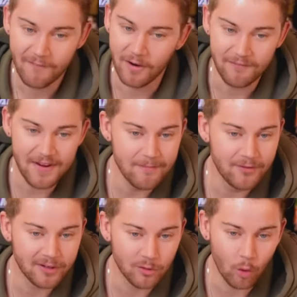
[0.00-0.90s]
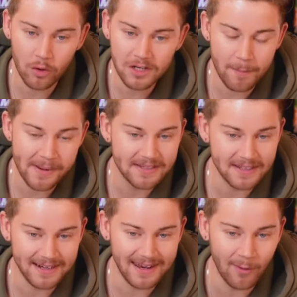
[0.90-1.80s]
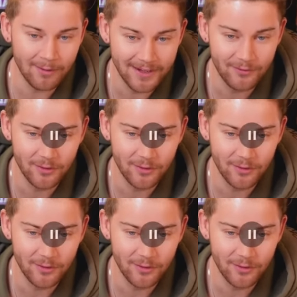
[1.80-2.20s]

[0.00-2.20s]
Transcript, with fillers: Von wem wirst du ungebildet erklaudet?